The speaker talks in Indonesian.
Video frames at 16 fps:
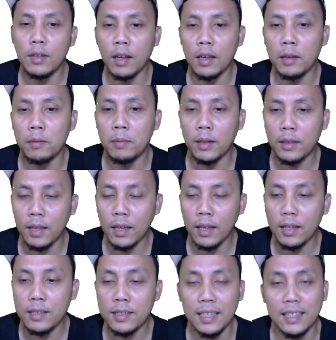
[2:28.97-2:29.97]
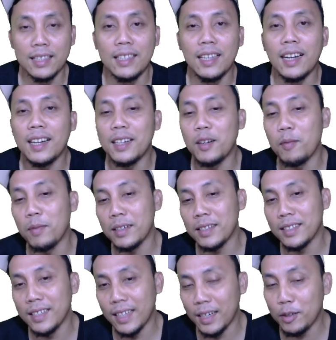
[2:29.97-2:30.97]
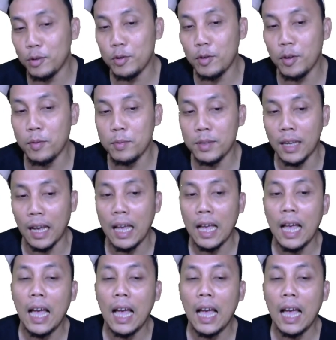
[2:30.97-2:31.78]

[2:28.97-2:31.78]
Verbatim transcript: lagi bete chat chatnya ke nomor sendiri itu juga bisa